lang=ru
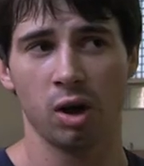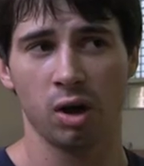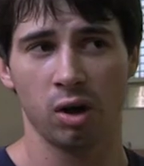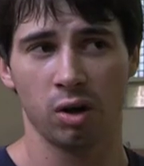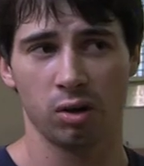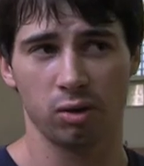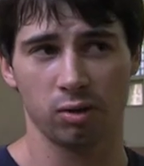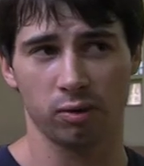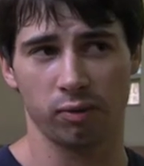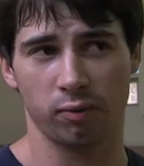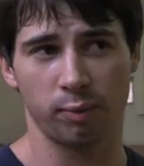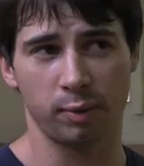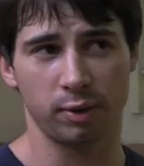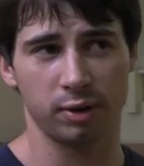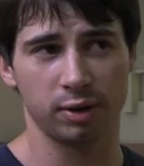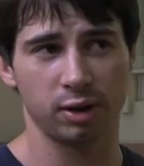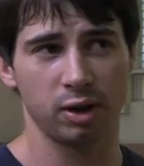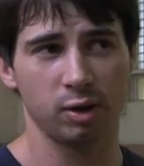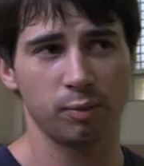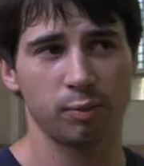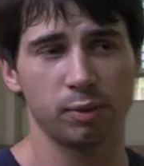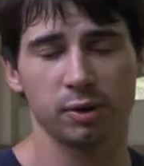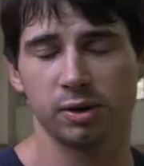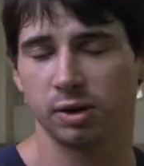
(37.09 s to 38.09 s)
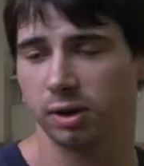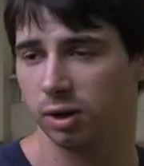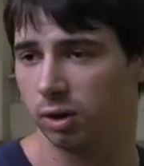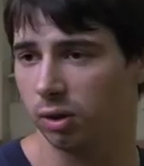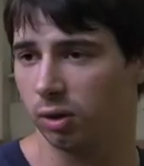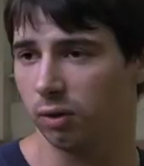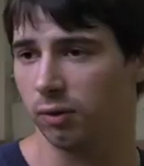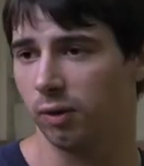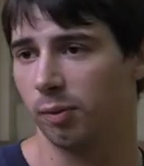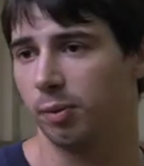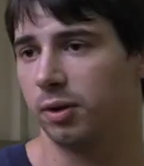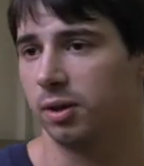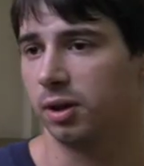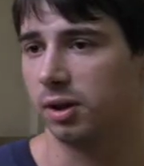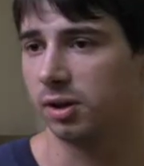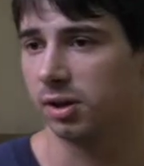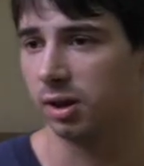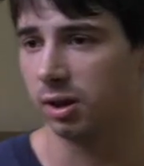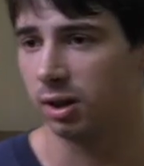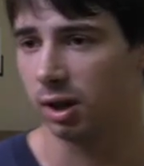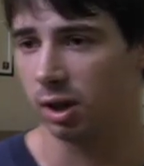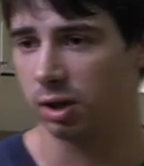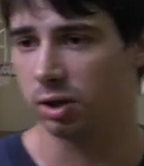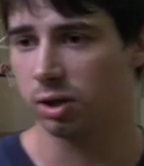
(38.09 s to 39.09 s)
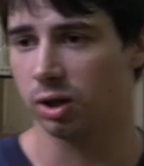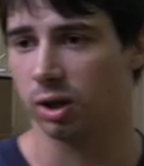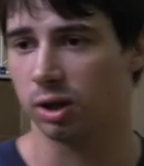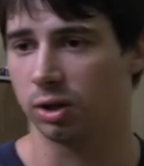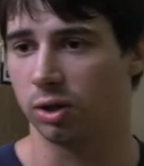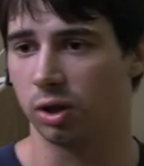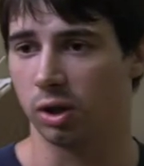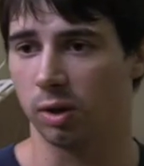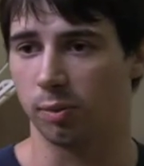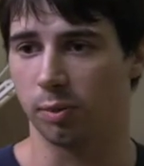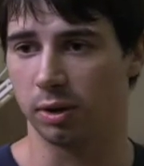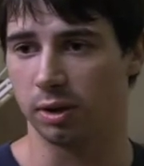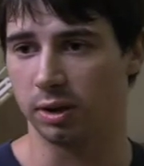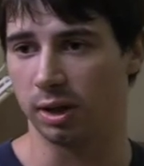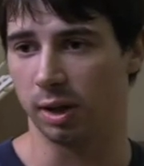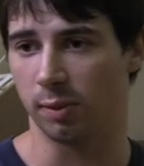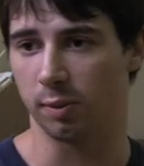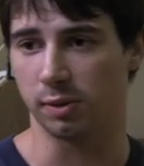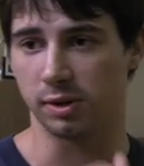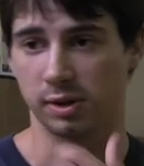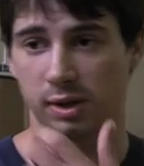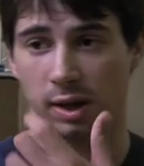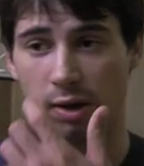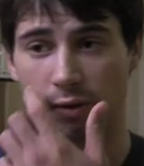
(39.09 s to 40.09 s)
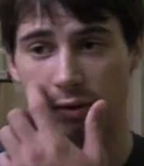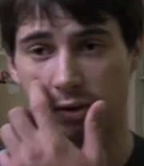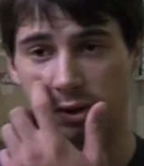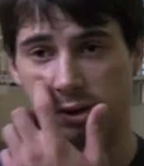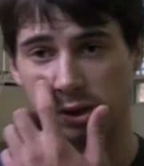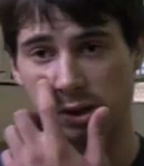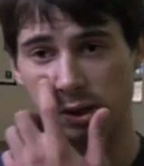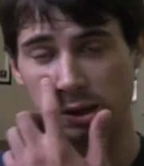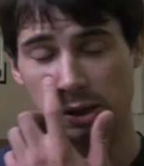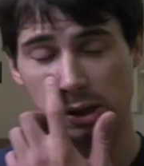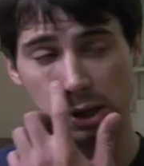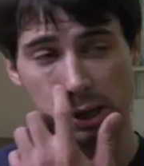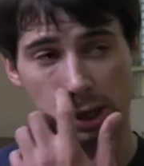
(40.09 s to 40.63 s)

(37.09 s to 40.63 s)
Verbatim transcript: э, вполне по силу выполнить задачи, которые перед нами ставятся.